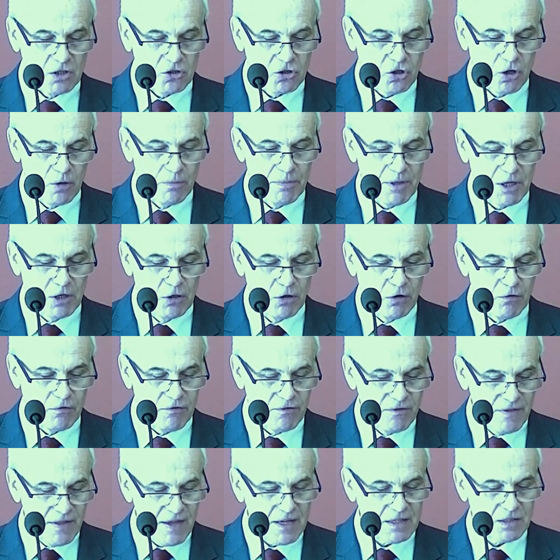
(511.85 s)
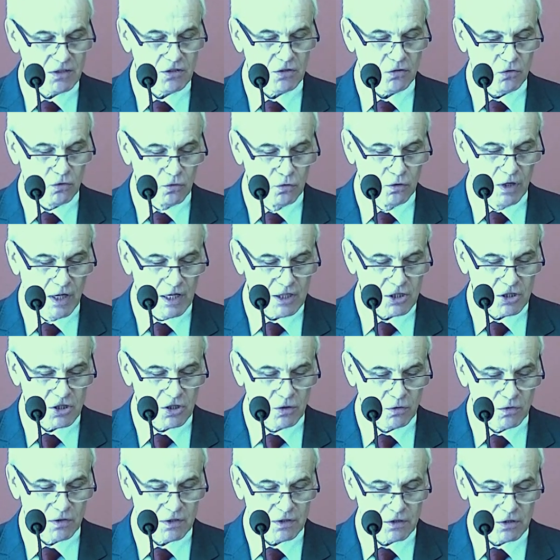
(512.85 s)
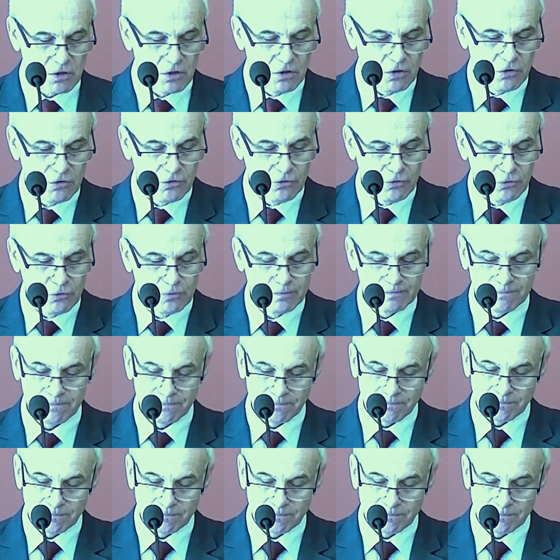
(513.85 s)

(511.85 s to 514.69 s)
to by go wnet uleczył z trądu.